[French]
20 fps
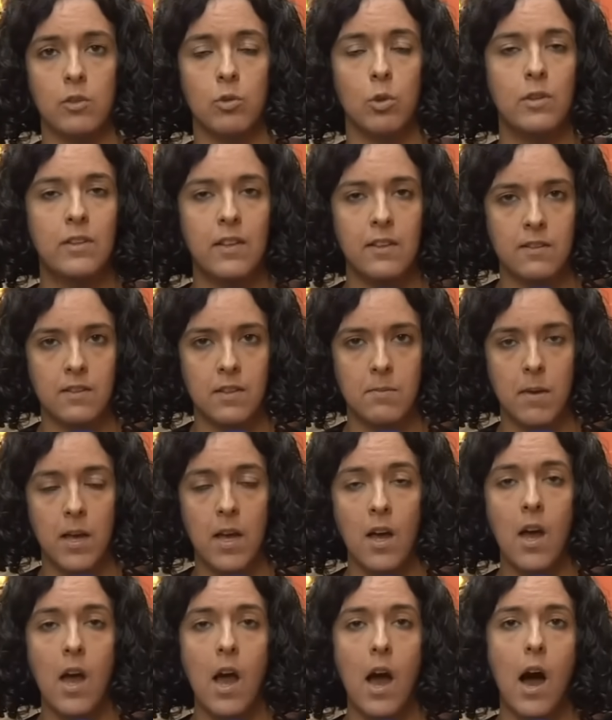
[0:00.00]
de
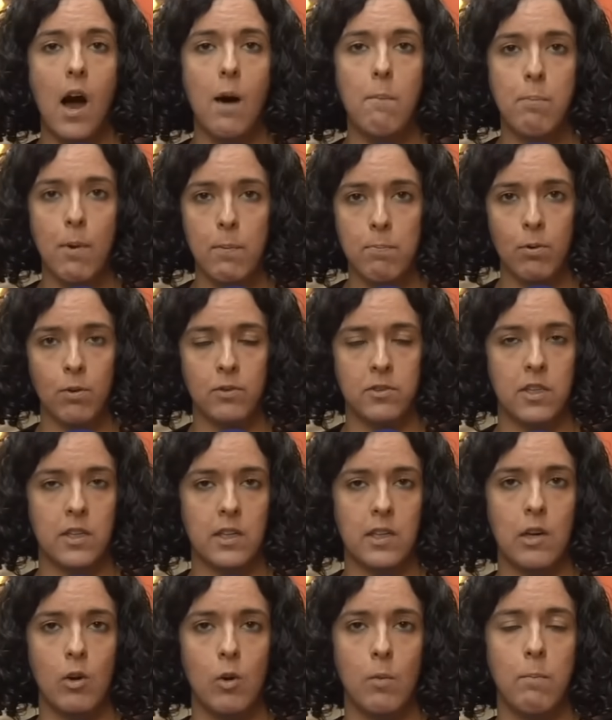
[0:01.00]
décimer un peuple entier
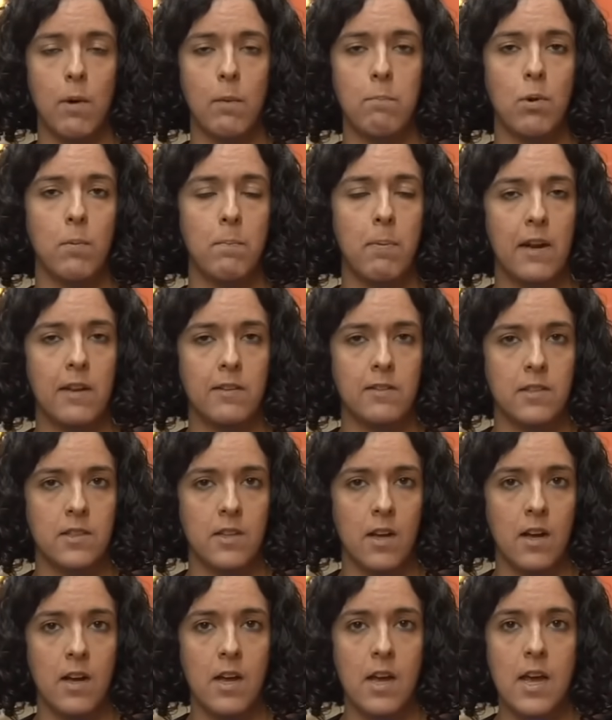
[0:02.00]
qui est le peuple
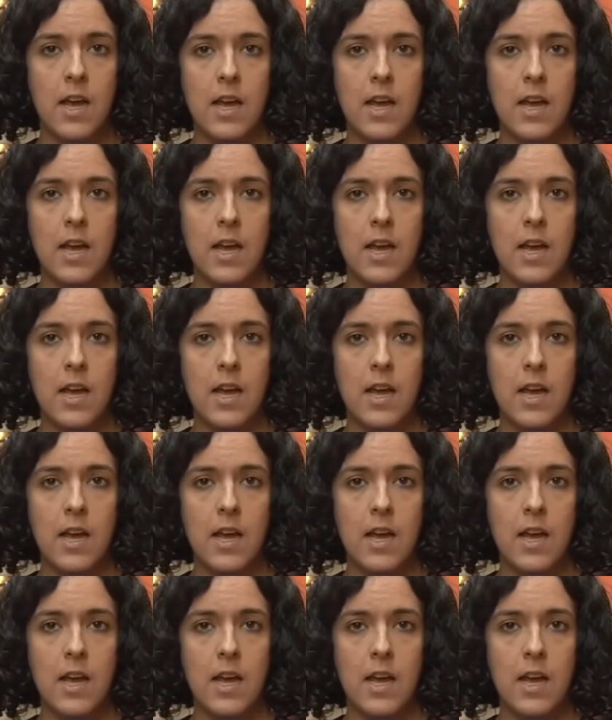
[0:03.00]
palestinien